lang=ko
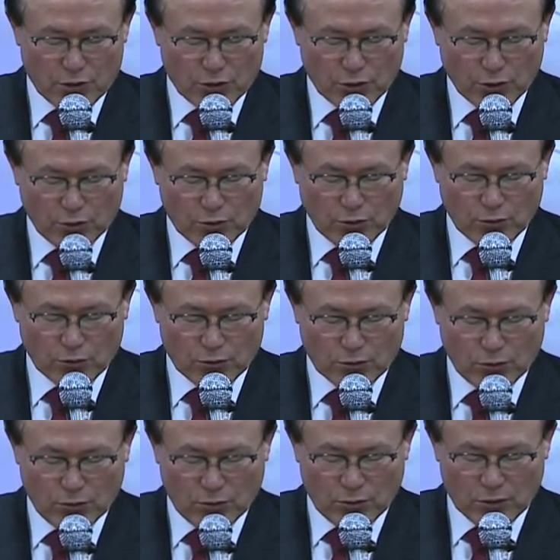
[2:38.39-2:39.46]

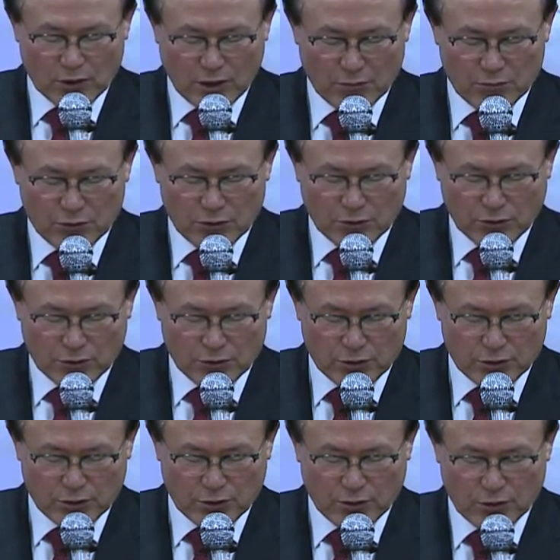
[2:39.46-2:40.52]
전통도 남는
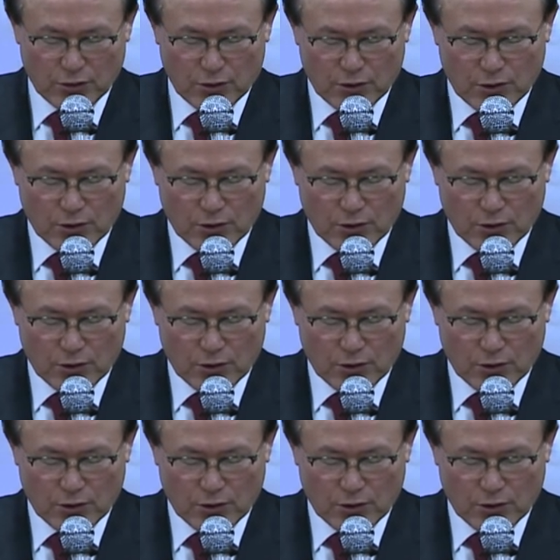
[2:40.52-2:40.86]
것이요.